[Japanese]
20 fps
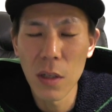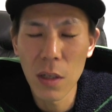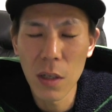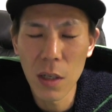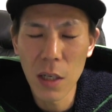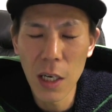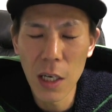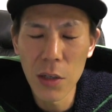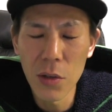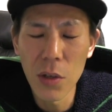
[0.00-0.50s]

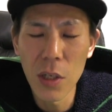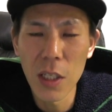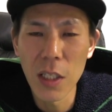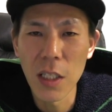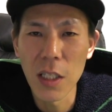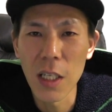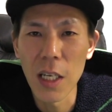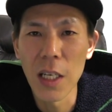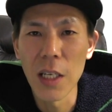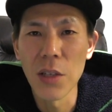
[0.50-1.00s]
概要欄
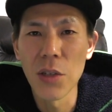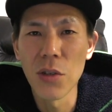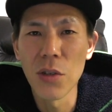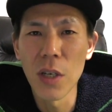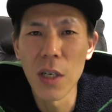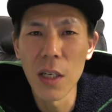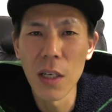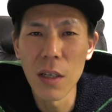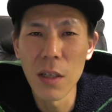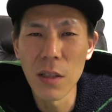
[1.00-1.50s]
にね
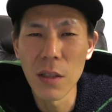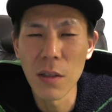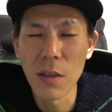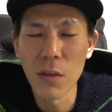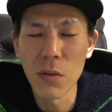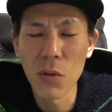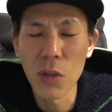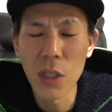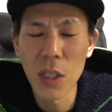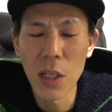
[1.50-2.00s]

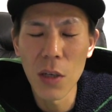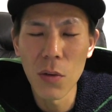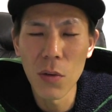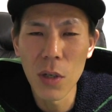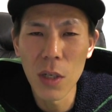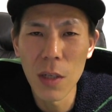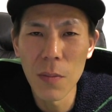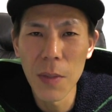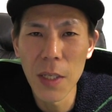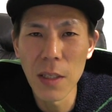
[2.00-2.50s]
URL 載してお
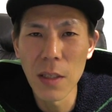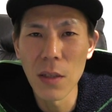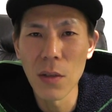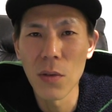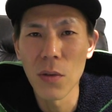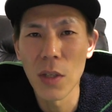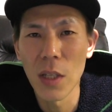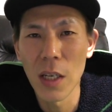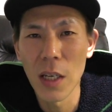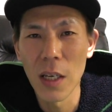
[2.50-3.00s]
きます
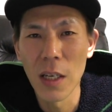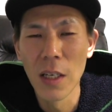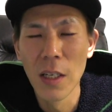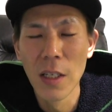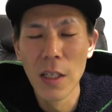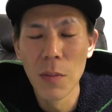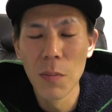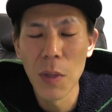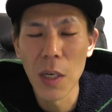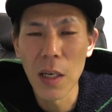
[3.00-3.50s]
ので、
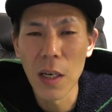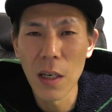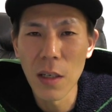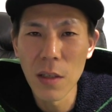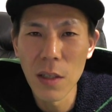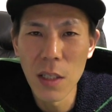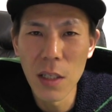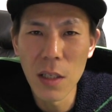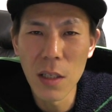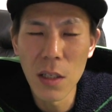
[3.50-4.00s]
まあ、
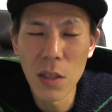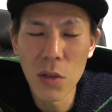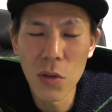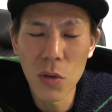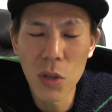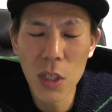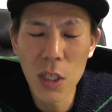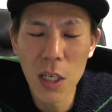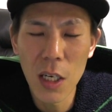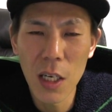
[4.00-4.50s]
確実に
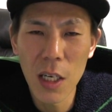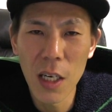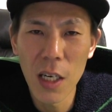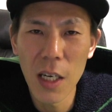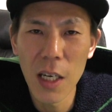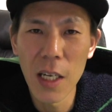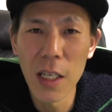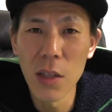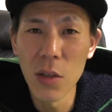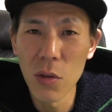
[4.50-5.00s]
そちらか
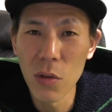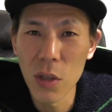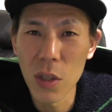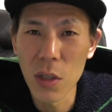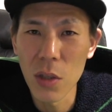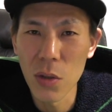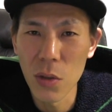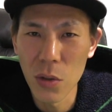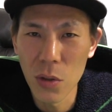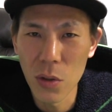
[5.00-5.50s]
らエントリー
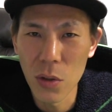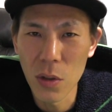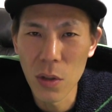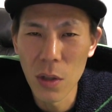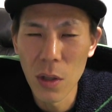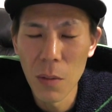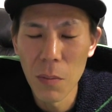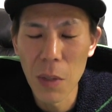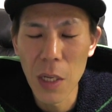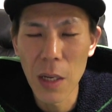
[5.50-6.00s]
する、
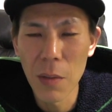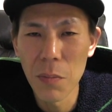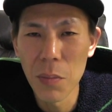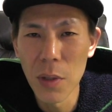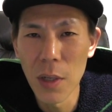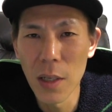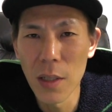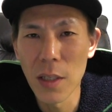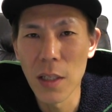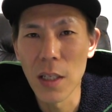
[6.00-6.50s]
えー、
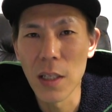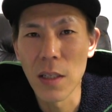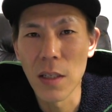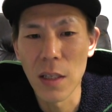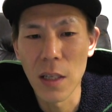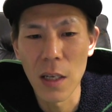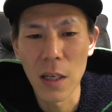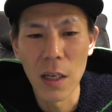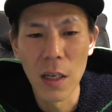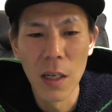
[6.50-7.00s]
プラスです
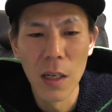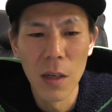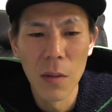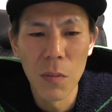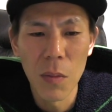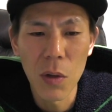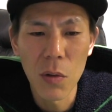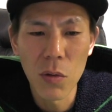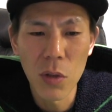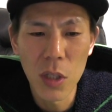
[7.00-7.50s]
ね、
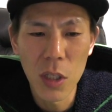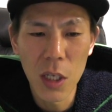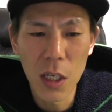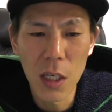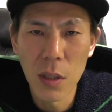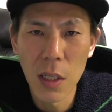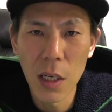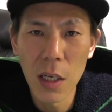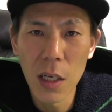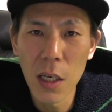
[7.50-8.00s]
まあ、こち
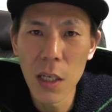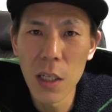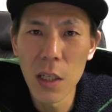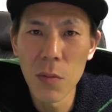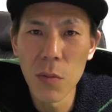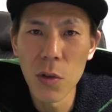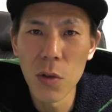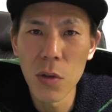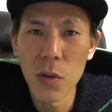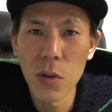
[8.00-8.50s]
ら何回で
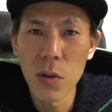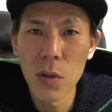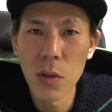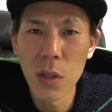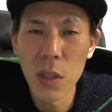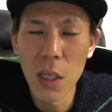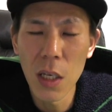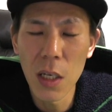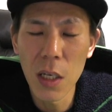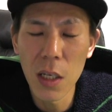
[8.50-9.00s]
も
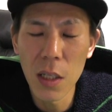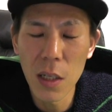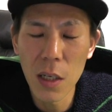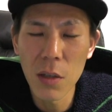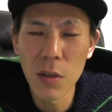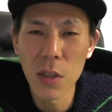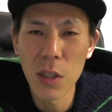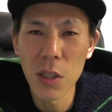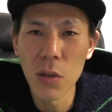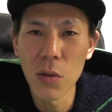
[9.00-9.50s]
制限な
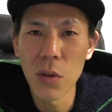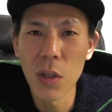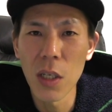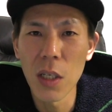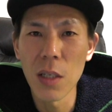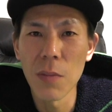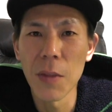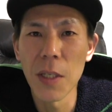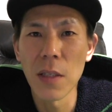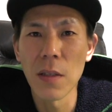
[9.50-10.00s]
く利用で
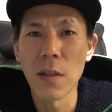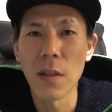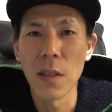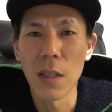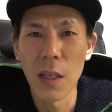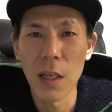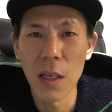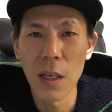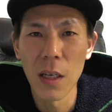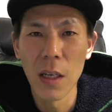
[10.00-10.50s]
きますの
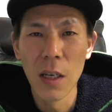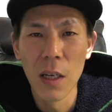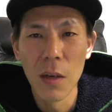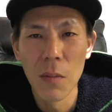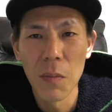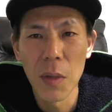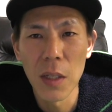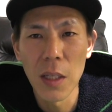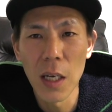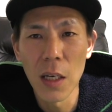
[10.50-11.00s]
で、
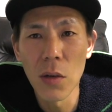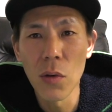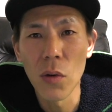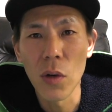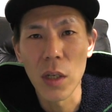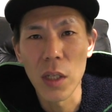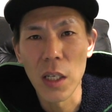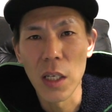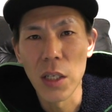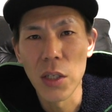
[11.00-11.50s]
まあ、何個
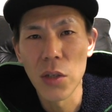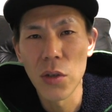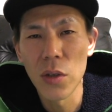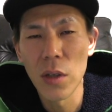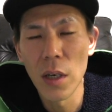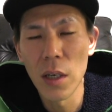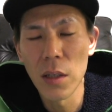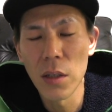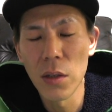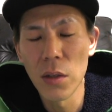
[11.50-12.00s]
かね
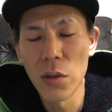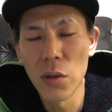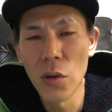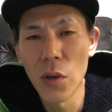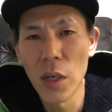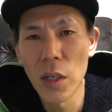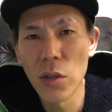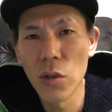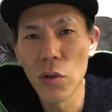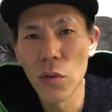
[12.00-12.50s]
宿泊予
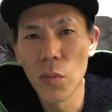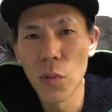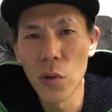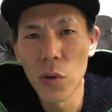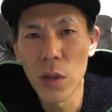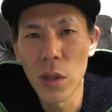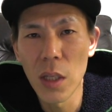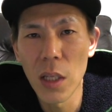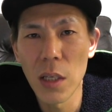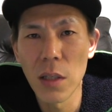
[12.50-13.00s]
約を持っ
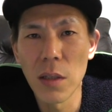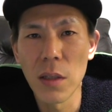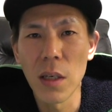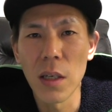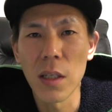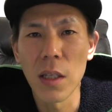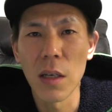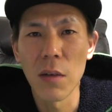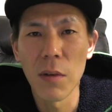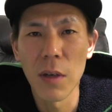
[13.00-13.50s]
ている
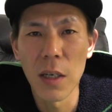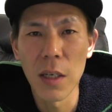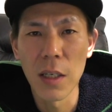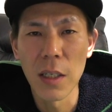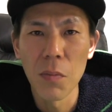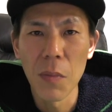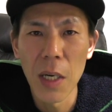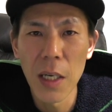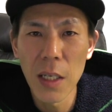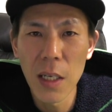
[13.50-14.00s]
方は
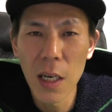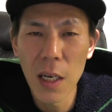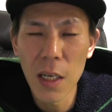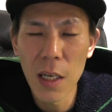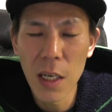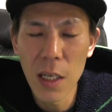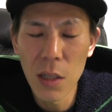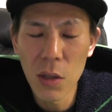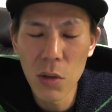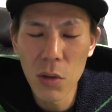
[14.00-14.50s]
毎
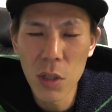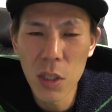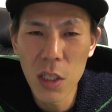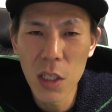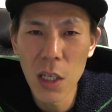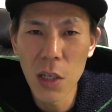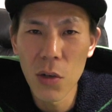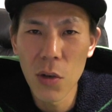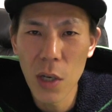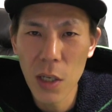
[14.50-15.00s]
回エントリーし
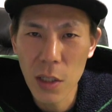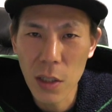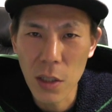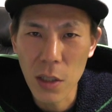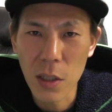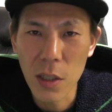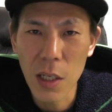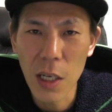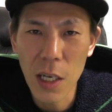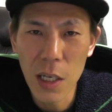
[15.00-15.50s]
て予
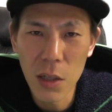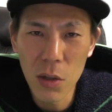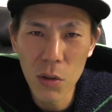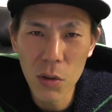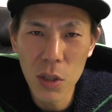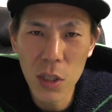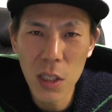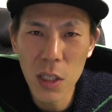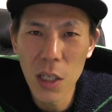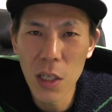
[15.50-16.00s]
約
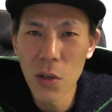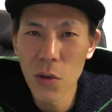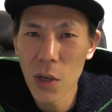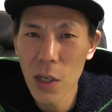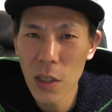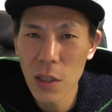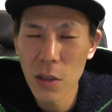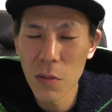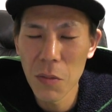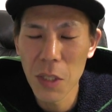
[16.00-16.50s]
エントリーして予
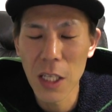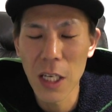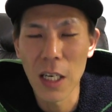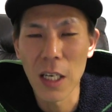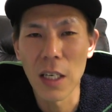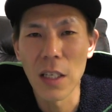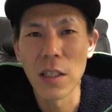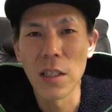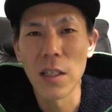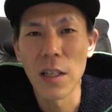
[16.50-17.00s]
約みたい
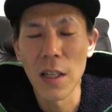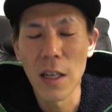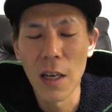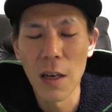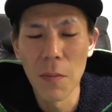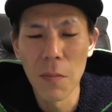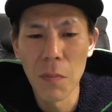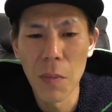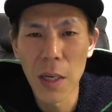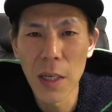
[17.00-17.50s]
な感じで
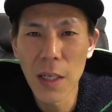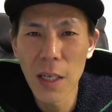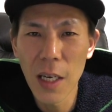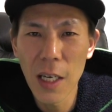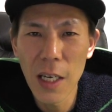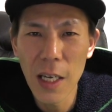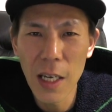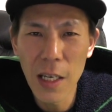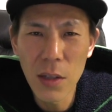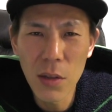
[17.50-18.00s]
ね毎
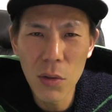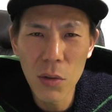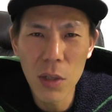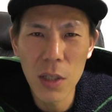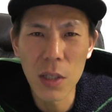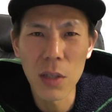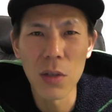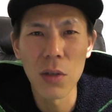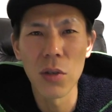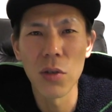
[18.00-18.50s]
回
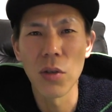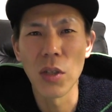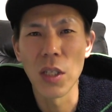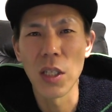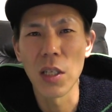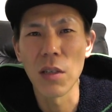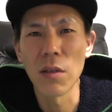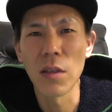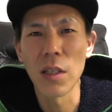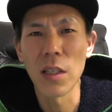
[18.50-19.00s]
エントリーするように
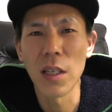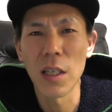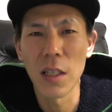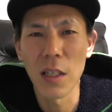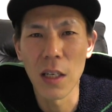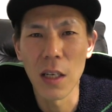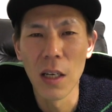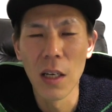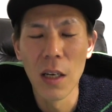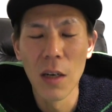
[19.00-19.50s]
してください
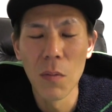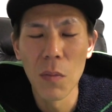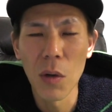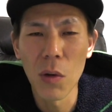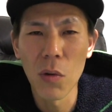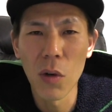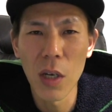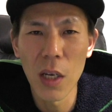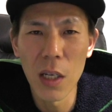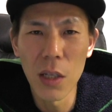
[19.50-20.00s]
ね、
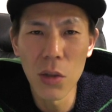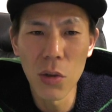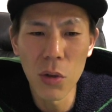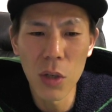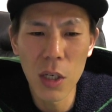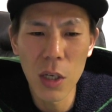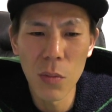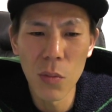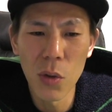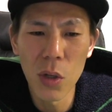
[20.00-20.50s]
まこれ
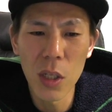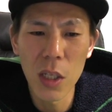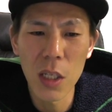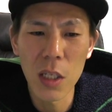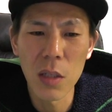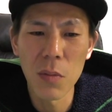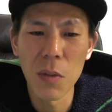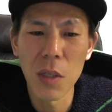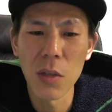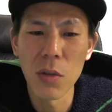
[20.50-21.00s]
エントリーが漏れて
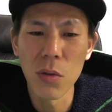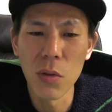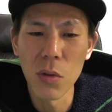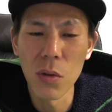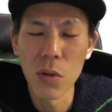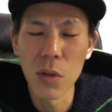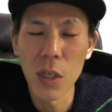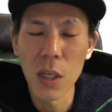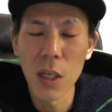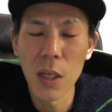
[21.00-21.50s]
しまう
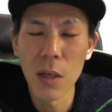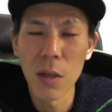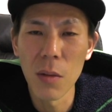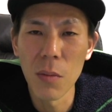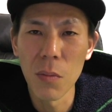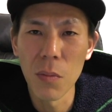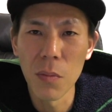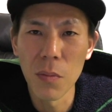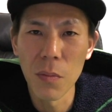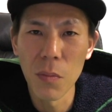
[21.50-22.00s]
と、
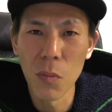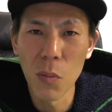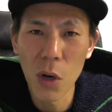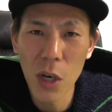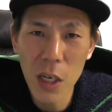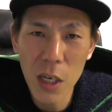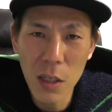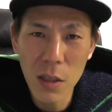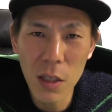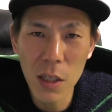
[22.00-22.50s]
えーも
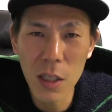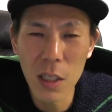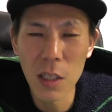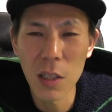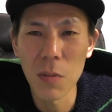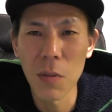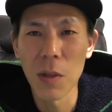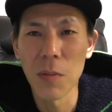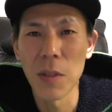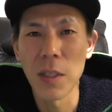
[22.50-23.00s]
らえなくなって
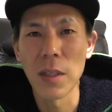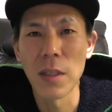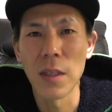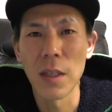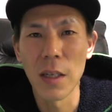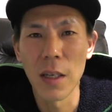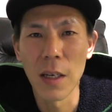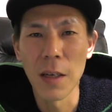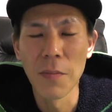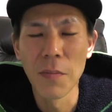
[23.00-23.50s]
しまいますん
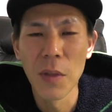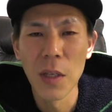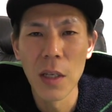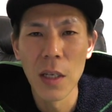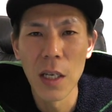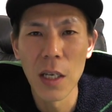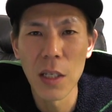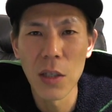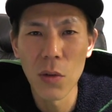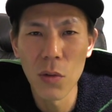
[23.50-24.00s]
でね、
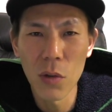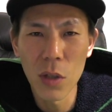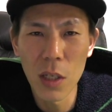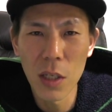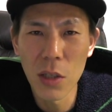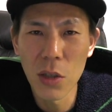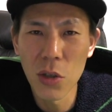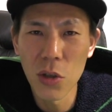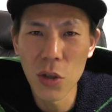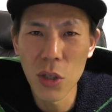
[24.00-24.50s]
えー、その点
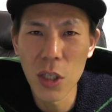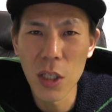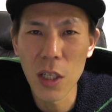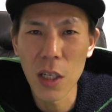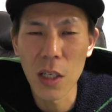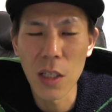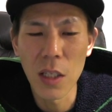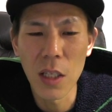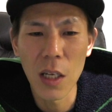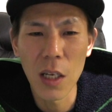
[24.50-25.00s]
は注意し
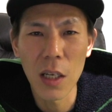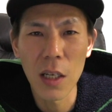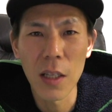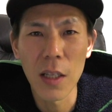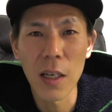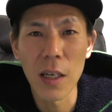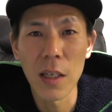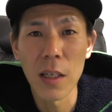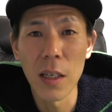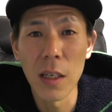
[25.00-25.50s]
ていただけ
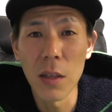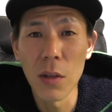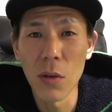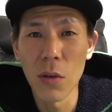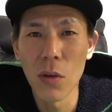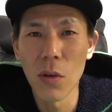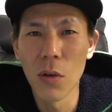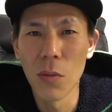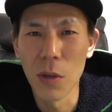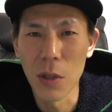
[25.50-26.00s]
たらな
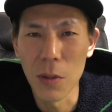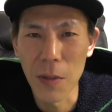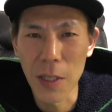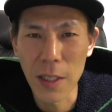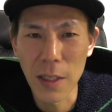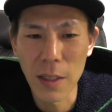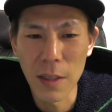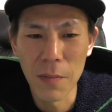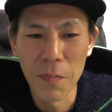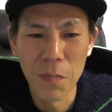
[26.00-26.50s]
と思いま
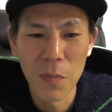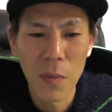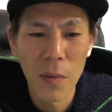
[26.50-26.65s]
す。